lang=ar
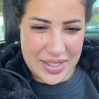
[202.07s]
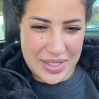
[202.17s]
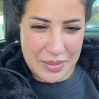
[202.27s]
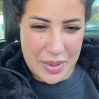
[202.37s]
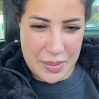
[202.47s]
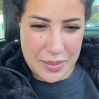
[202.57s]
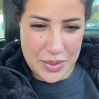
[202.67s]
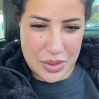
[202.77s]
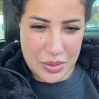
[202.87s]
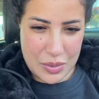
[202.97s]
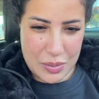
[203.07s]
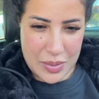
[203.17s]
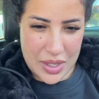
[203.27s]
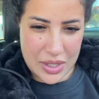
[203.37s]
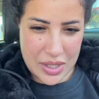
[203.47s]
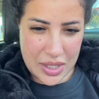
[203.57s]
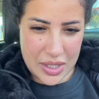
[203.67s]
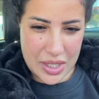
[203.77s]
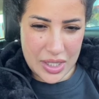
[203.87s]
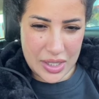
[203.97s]
انتي ما مسوماش
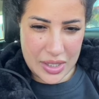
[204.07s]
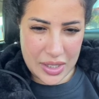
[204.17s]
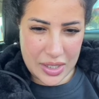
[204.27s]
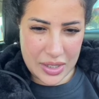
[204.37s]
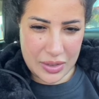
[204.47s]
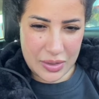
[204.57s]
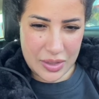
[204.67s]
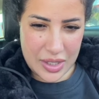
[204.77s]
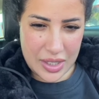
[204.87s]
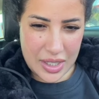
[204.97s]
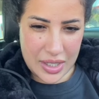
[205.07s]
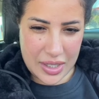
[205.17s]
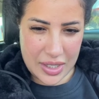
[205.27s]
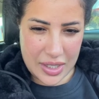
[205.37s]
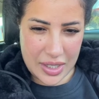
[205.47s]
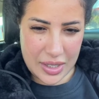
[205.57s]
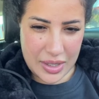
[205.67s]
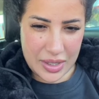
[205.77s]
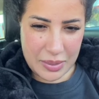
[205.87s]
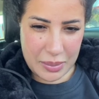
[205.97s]
داكشي اللي عندك كتقولي كاين اللي
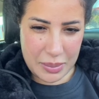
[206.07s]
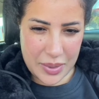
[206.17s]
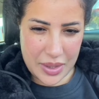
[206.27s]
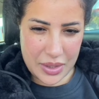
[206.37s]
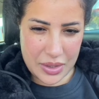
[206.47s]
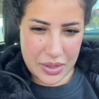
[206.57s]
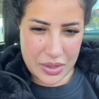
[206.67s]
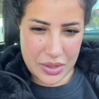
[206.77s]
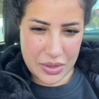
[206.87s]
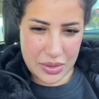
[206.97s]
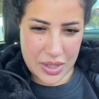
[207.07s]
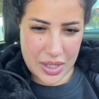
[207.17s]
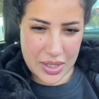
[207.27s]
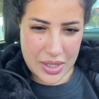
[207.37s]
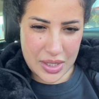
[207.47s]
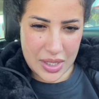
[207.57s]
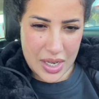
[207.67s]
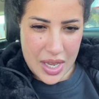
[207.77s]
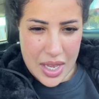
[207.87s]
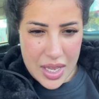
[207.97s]
كيخبي شنو كيدير
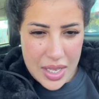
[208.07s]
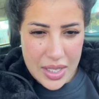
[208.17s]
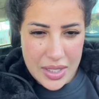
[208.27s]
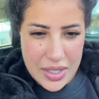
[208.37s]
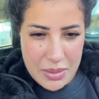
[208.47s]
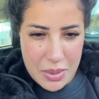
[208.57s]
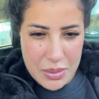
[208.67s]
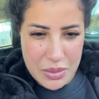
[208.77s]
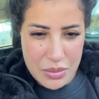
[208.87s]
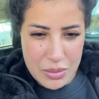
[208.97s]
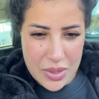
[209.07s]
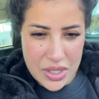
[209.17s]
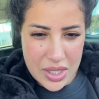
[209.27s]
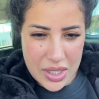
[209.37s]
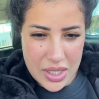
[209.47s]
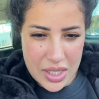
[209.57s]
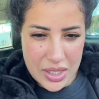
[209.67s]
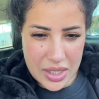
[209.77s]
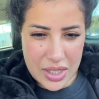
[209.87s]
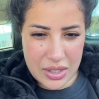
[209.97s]
انتي ما مسوماش داكشي
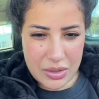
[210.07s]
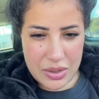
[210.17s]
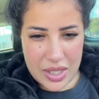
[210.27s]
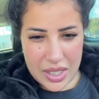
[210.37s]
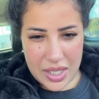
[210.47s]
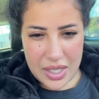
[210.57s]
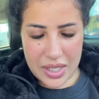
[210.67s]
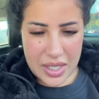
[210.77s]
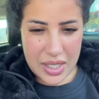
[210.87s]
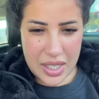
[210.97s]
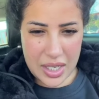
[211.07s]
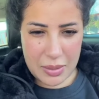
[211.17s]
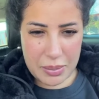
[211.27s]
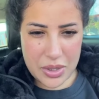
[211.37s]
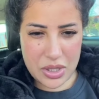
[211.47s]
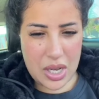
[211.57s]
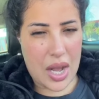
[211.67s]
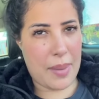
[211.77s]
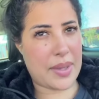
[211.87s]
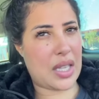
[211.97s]
اللي عندك كتقولي كاين اللي كيخبي
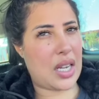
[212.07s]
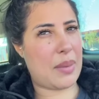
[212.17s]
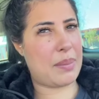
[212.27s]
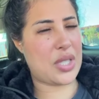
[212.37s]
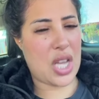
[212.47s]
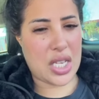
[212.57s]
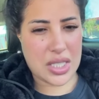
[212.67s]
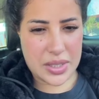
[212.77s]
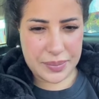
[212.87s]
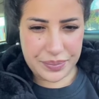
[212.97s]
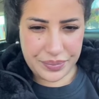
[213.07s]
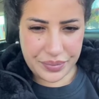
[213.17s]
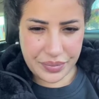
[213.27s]
شنو انا ما تنخبيش اختي